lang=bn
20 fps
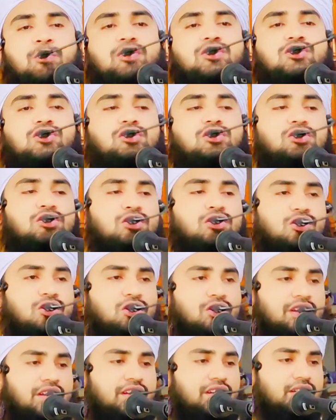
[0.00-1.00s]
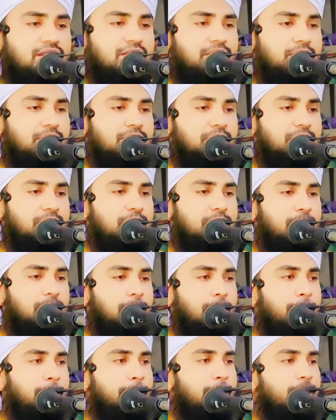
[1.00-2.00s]
অপছন্দ করেন
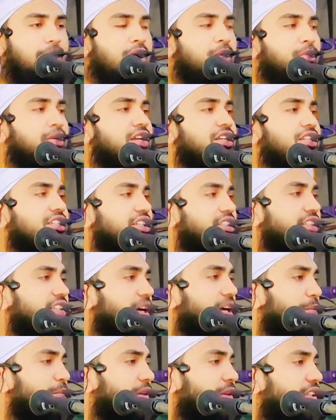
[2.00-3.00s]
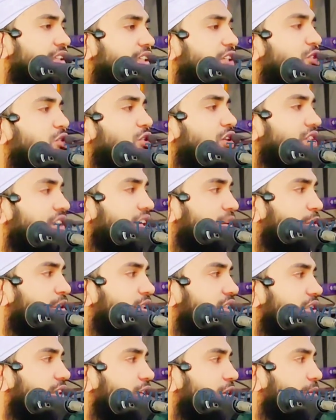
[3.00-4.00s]
আমার সাথে আপনাদেরও কথা
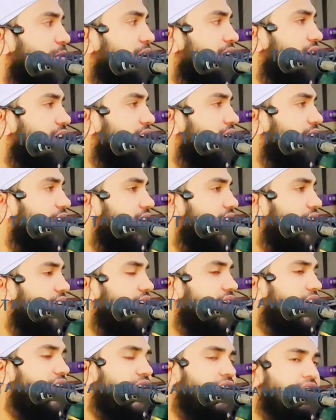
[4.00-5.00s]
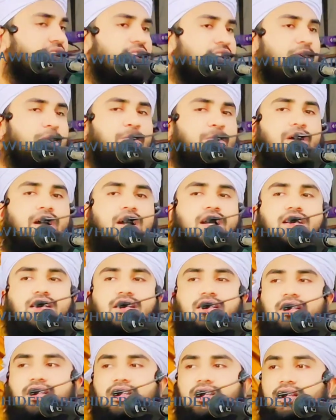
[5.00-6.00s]
বলতে হবে আল্লাহ পাক
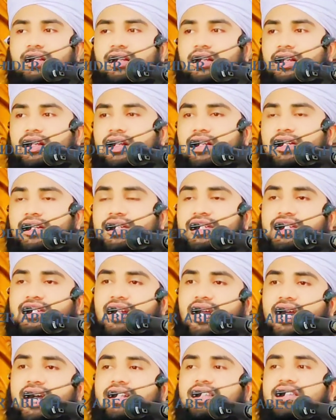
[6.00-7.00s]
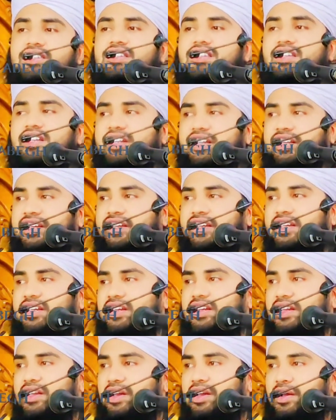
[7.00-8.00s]
সাত শ্রেণীর
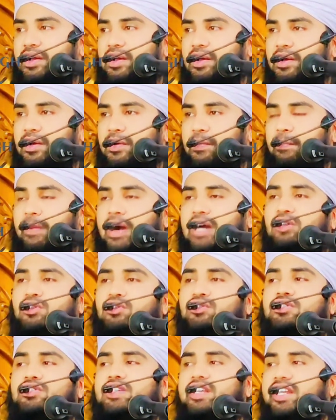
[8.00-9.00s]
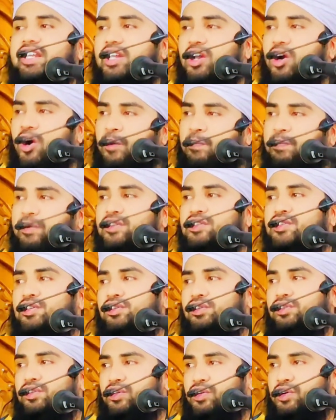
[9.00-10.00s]
মানুষদেরকে
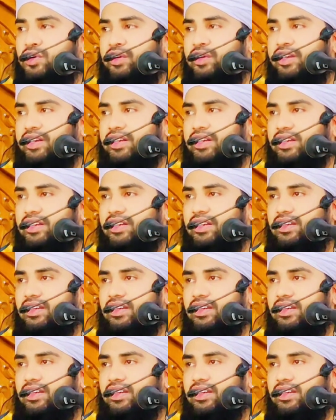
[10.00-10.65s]
অপছন্দ করেন